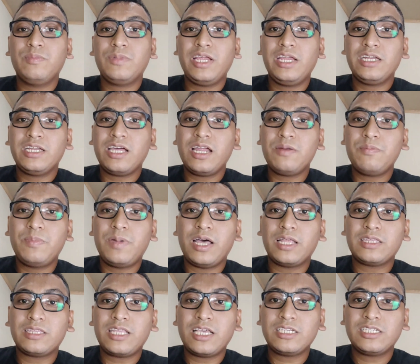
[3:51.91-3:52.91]
melainkan
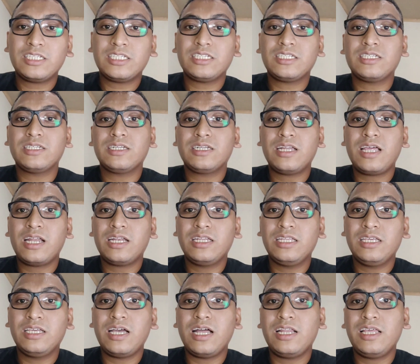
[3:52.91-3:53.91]
batas
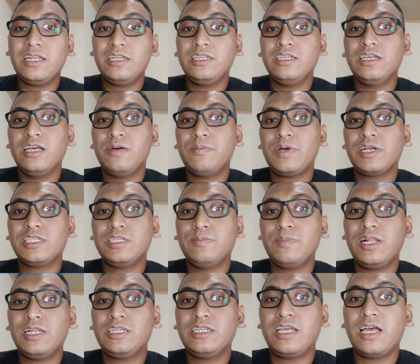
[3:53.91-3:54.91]
nadi kalian hingga
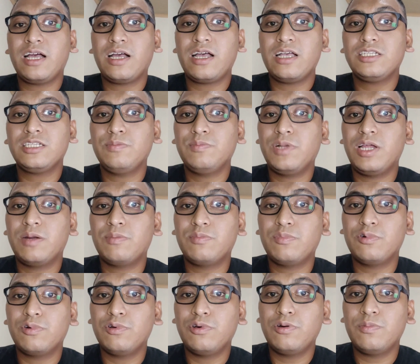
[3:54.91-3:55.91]
maksimal di angka
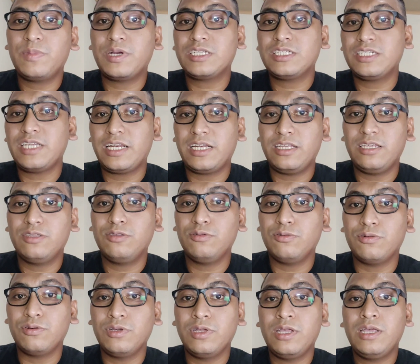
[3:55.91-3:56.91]
90%
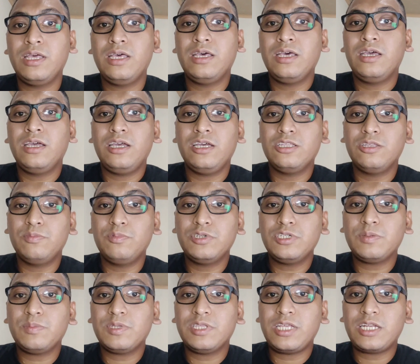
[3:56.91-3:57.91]
itu itu
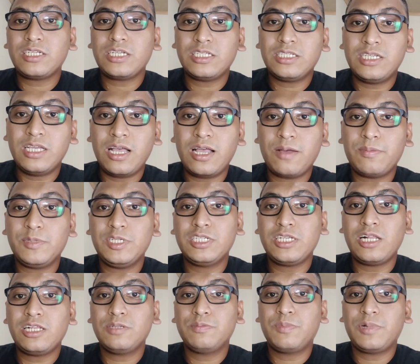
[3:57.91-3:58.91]
pun sebentar saja
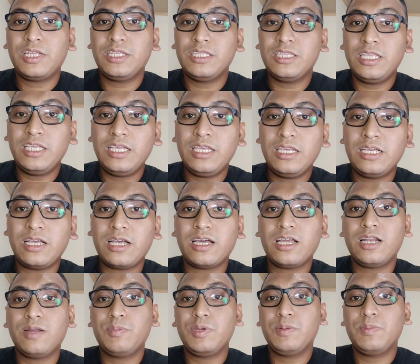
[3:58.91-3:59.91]
misal sprinting
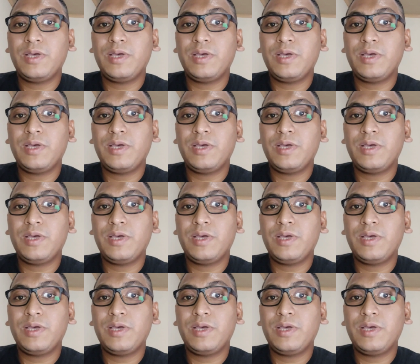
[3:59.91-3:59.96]
akan